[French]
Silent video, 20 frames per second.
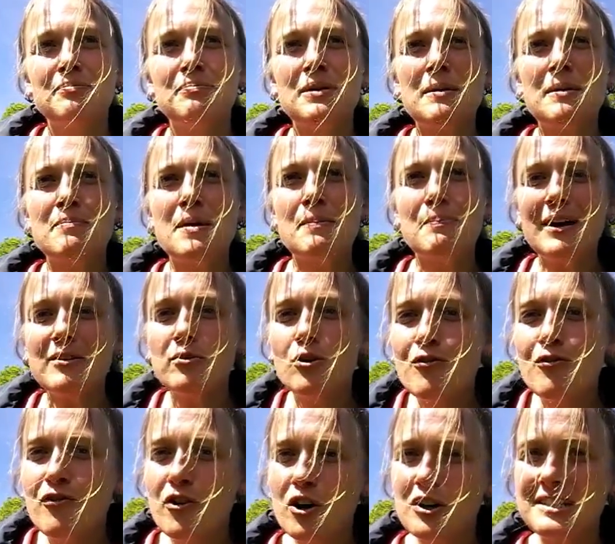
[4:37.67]
mais, mais pas de
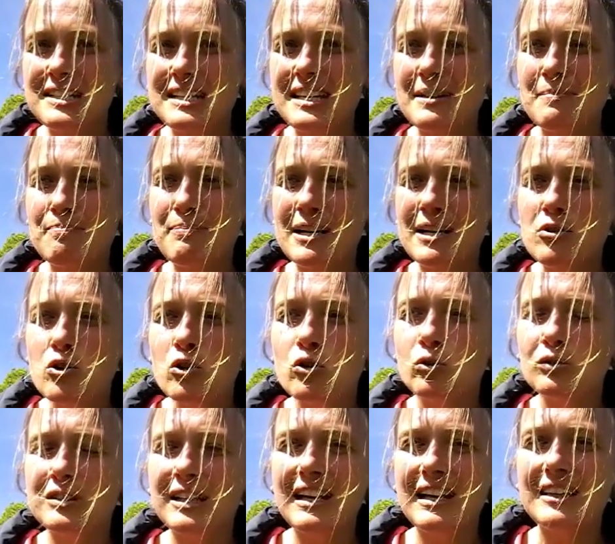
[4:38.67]
le forcer, pas de le
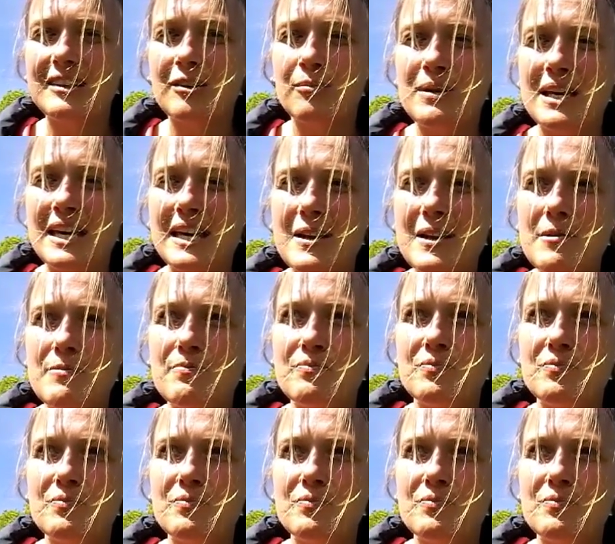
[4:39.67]
contraindre, mais